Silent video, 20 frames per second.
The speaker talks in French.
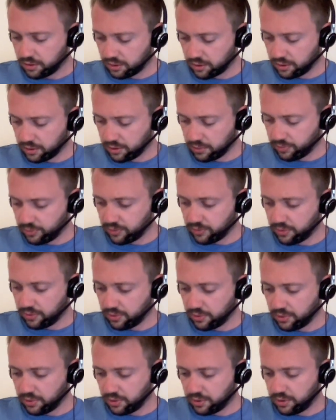Hop.
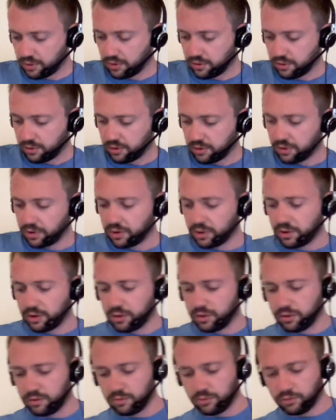
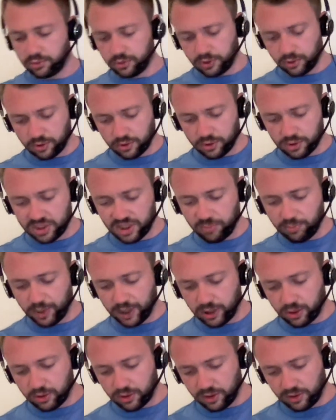Donc j'ai pas
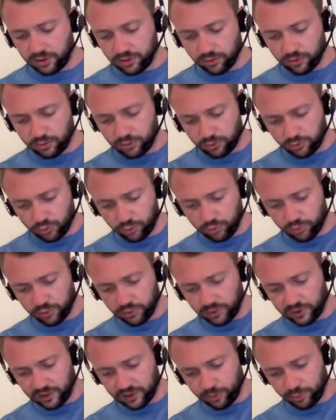connaissance du tout,
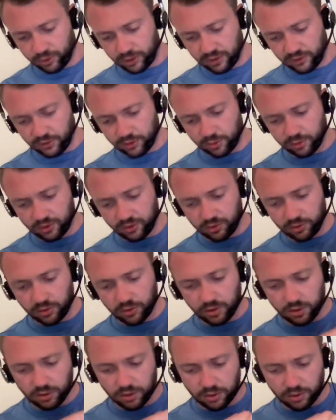c'est un peu la surprise
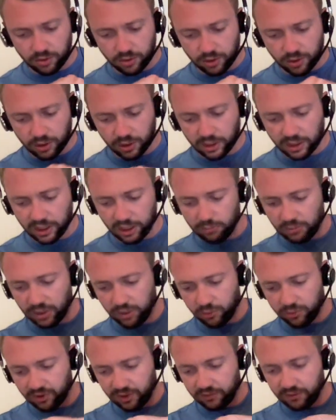quel
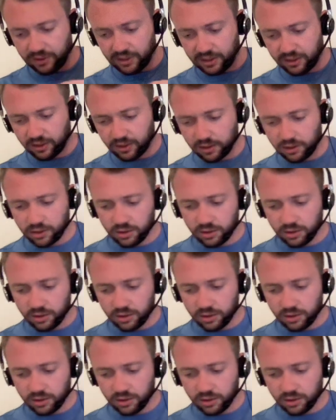maillot ça va être.